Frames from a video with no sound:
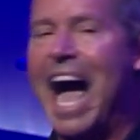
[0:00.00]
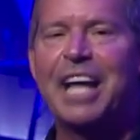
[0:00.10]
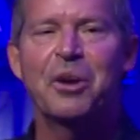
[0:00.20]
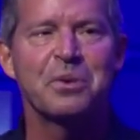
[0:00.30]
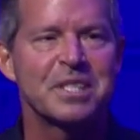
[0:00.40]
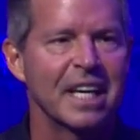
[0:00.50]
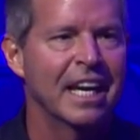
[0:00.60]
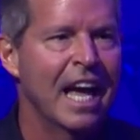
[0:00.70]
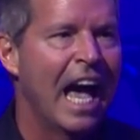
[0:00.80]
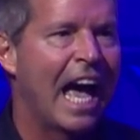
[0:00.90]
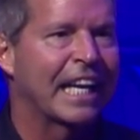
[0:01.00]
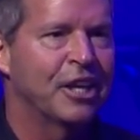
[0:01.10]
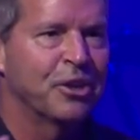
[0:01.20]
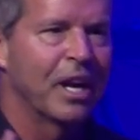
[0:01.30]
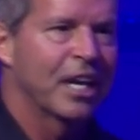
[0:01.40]
Annoncer à
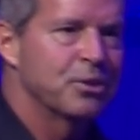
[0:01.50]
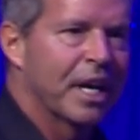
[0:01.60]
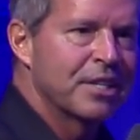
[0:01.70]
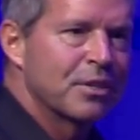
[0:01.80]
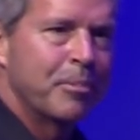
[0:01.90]
quelqu'un la résurrection.